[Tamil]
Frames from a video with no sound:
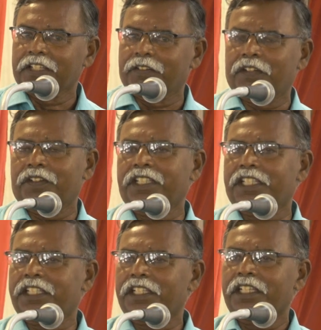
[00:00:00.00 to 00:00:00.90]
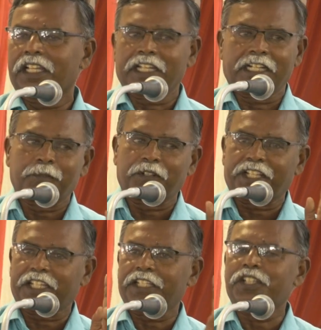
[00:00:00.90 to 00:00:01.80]
இவங்க வந்து
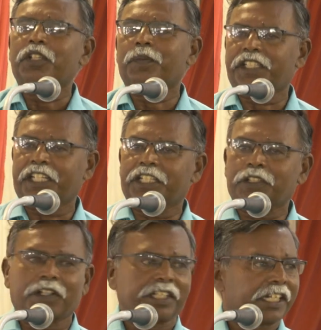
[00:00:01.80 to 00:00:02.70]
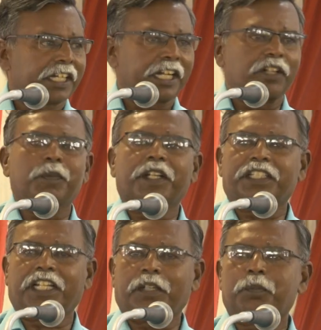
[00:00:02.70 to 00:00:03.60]
நம்மளுடைய இந்து பத்திரிகையை திறந்துக்கிட்டால்
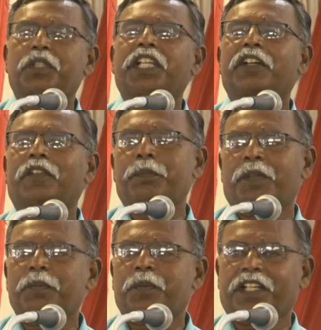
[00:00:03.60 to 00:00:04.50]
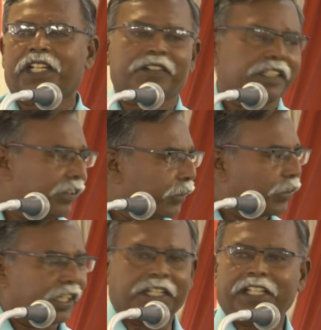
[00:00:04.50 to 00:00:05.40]
நடுப்பக்கத்தில் புத்தக வரி மதிப்புரையில் வந்து
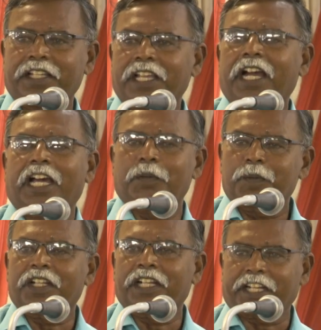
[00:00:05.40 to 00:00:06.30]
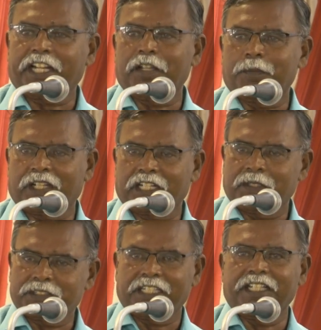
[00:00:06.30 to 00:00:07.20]
அவங்களுடைய அறப்பக்க கட்டுரையெல்லாம்
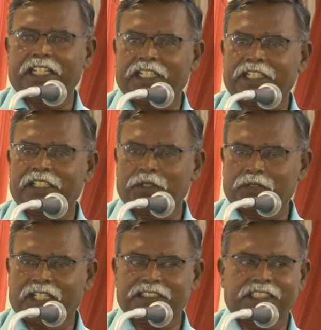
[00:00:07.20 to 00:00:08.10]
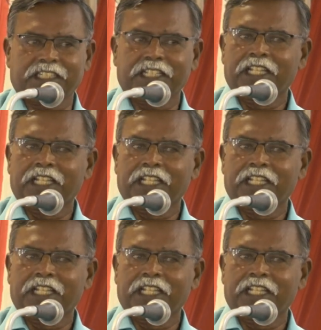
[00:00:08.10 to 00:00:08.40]
பார்க்கலாம் சென்னையில் இருந்த ஒரு வாசி